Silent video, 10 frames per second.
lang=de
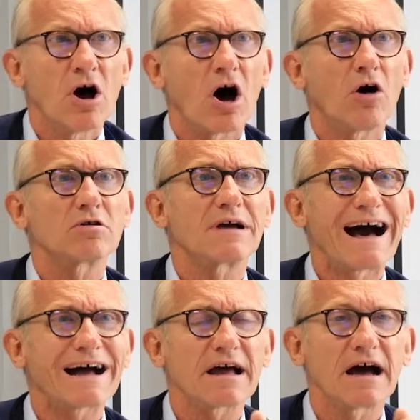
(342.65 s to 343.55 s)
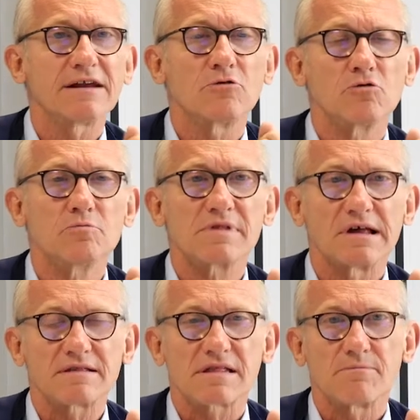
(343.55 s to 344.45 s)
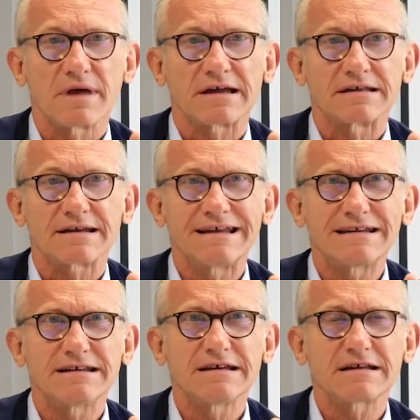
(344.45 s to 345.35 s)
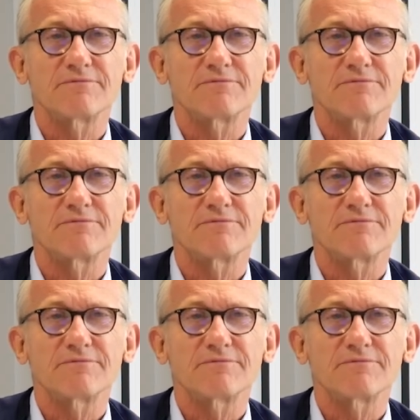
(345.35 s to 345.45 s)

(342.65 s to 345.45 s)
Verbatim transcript: auch gar keine Umsätze mehr getätigt,